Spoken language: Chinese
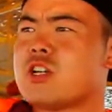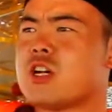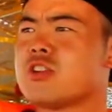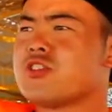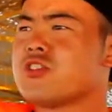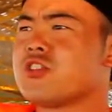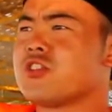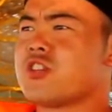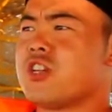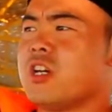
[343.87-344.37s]

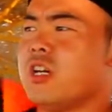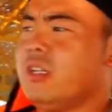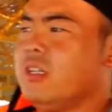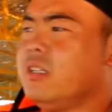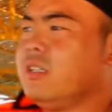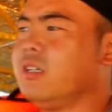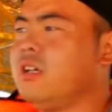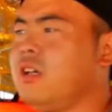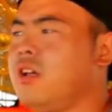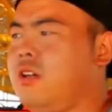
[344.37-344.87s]
刺激，
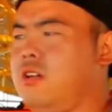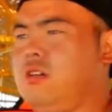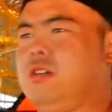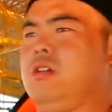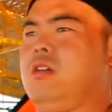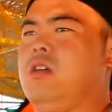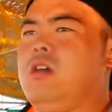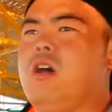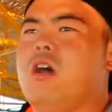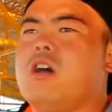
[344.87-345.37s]

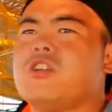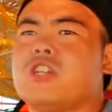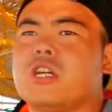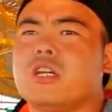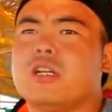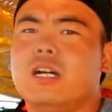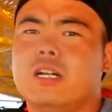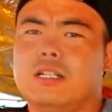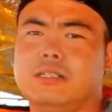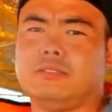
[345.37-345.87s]
而且
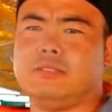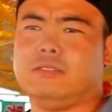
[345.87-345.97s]
呢，